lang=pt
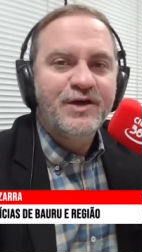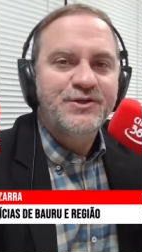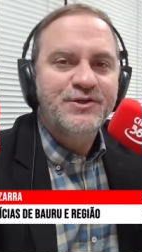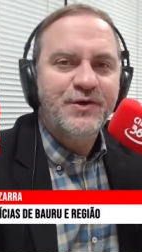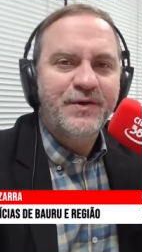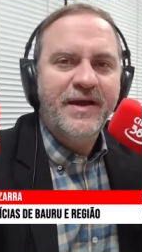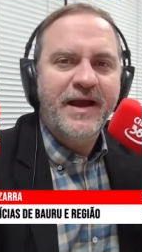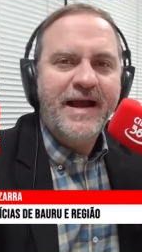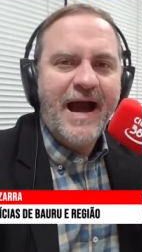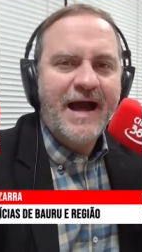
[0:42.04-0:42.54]
Eu
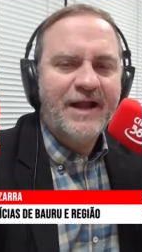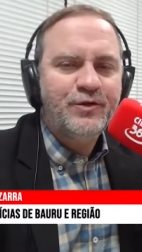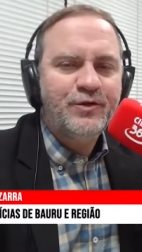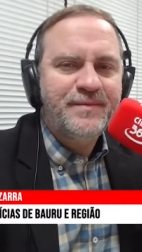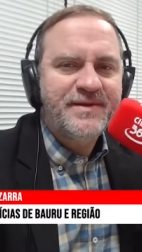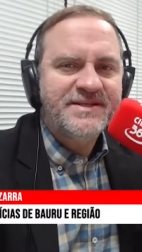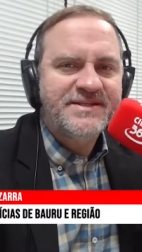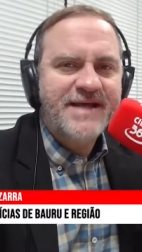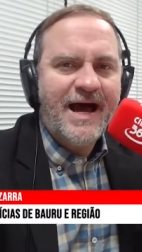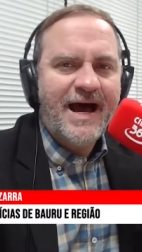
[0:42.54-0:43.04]
sou
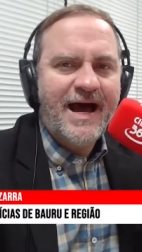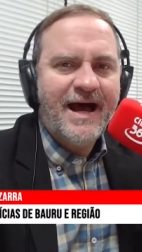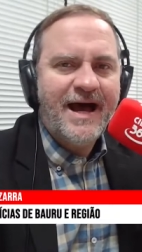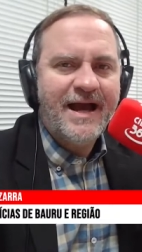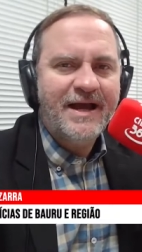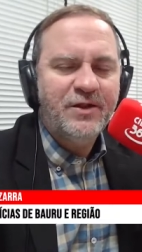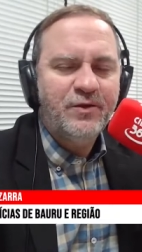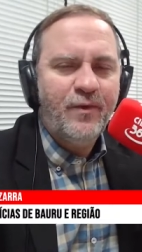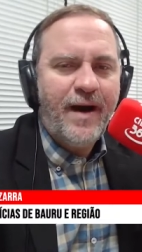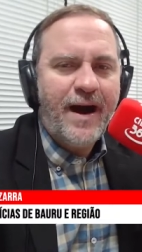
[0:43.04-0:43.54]
Ricardo
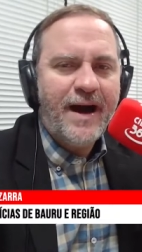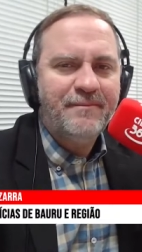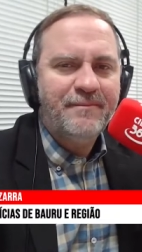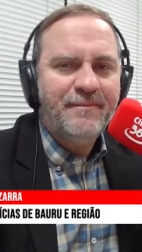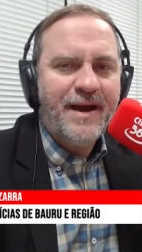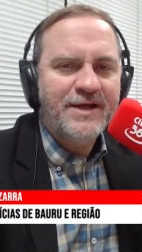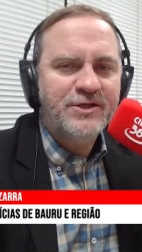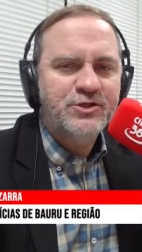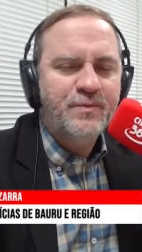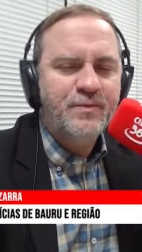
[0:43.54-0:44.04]
Bizarra e no
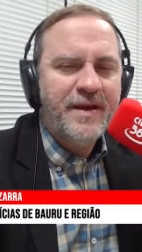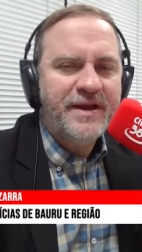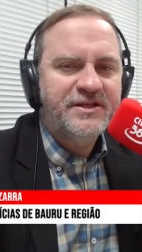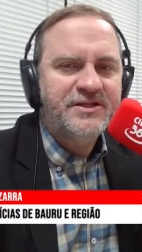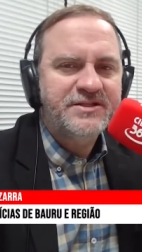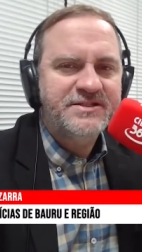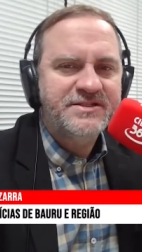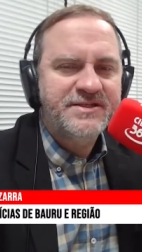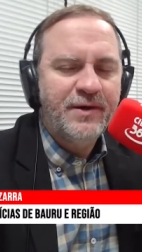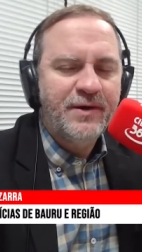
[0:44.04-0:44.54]
ar mais uma
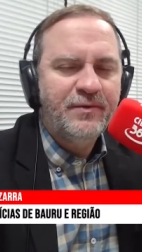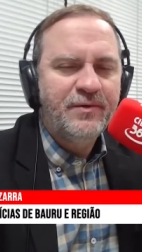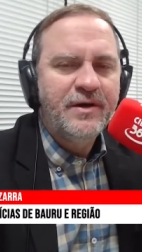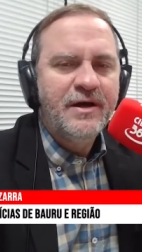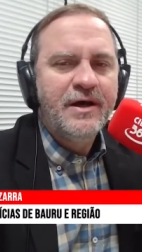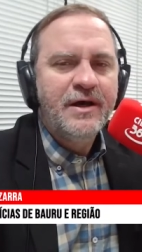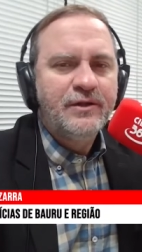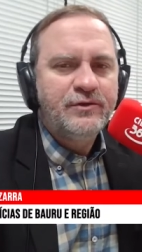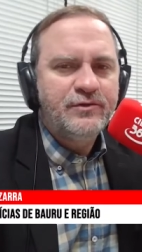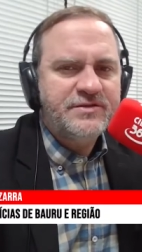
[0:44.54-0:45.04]
edição
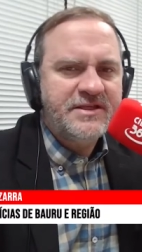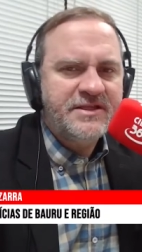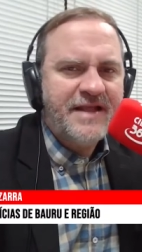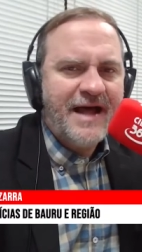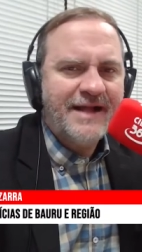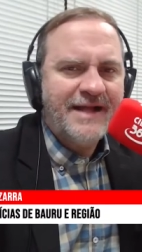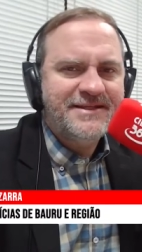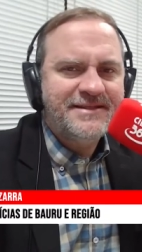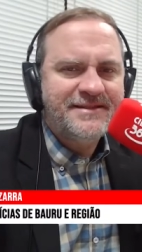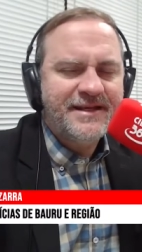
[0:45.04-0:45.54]
do
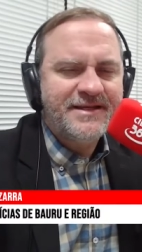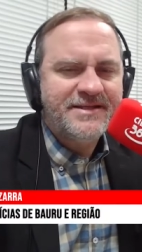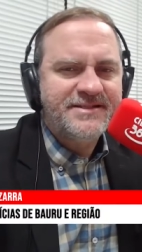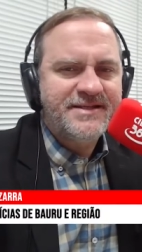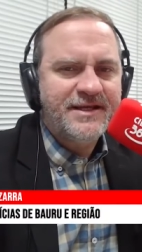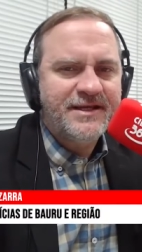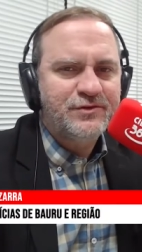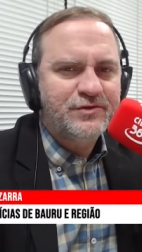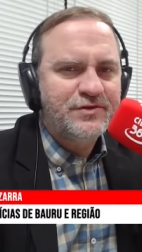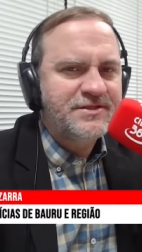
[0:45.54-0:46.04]
Cidade
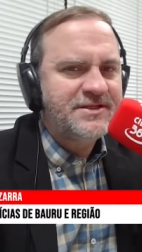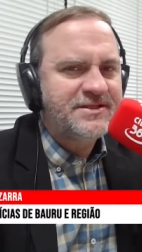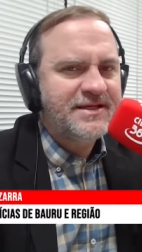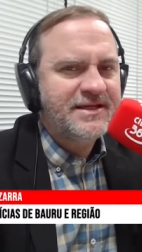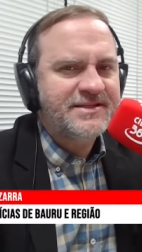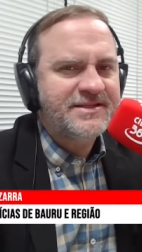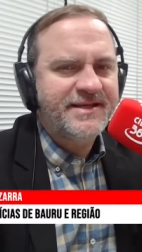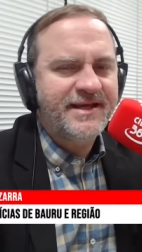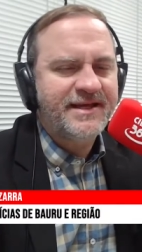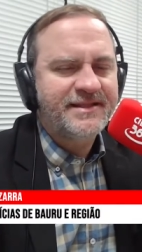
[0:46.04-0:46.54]

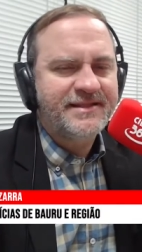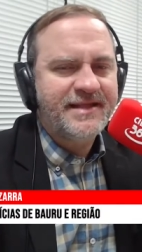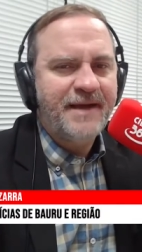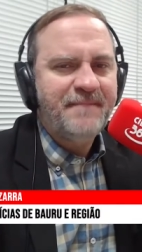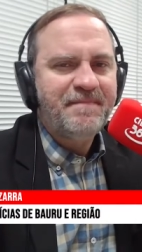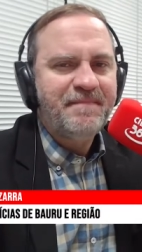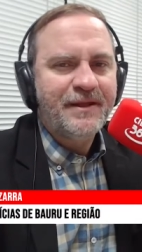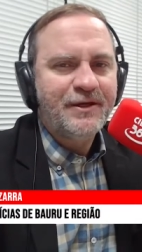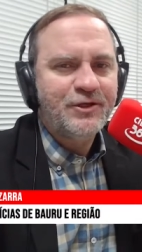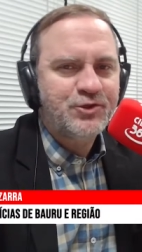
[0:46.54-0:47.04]

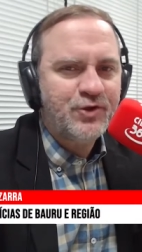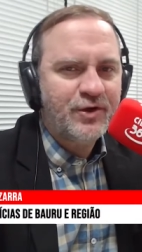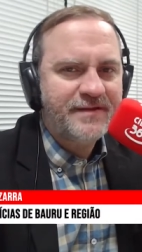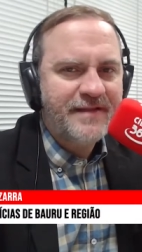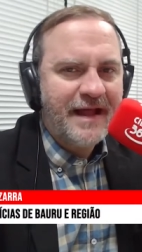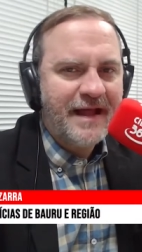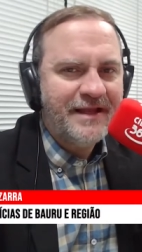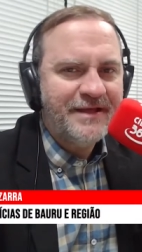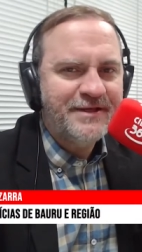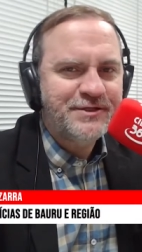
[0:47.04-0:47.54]
360,
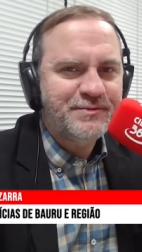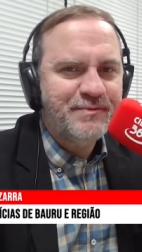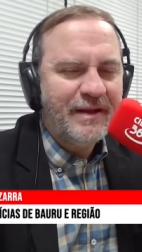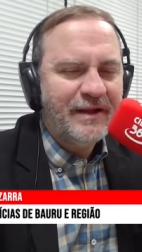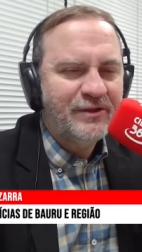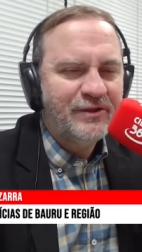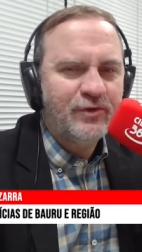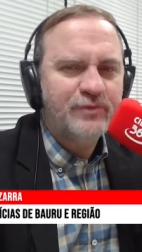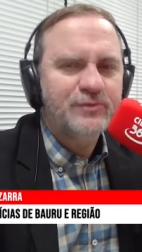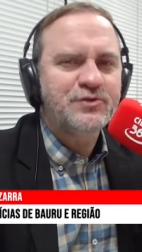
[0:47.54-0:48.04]

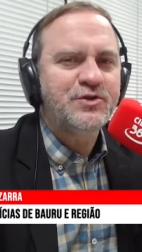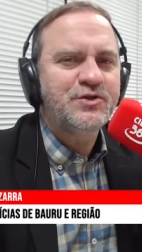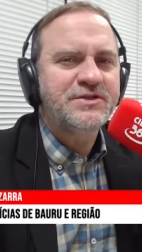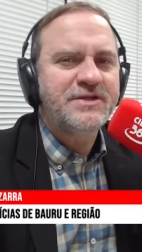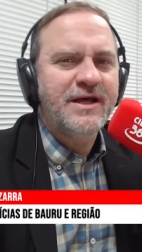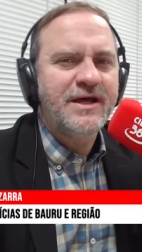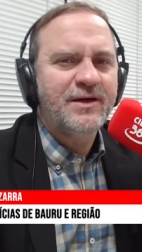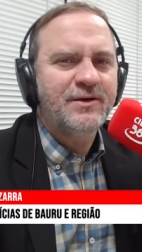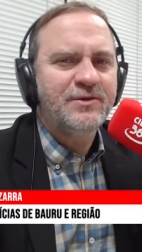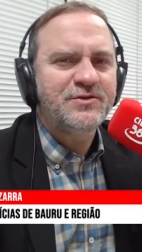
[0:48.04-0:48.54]
jornalismo em todos
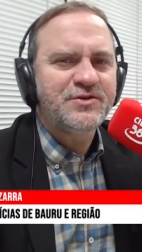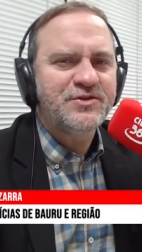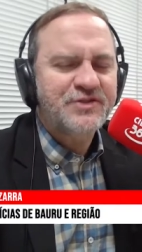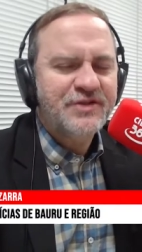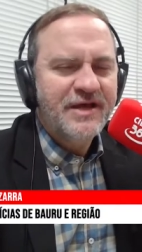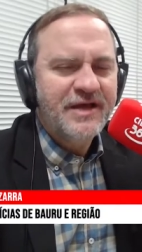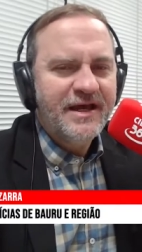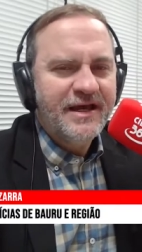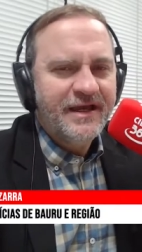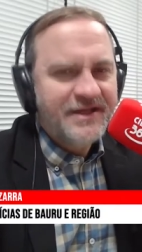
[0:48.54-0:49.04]
os
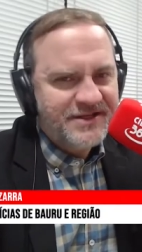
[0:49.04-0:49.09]
ângulos.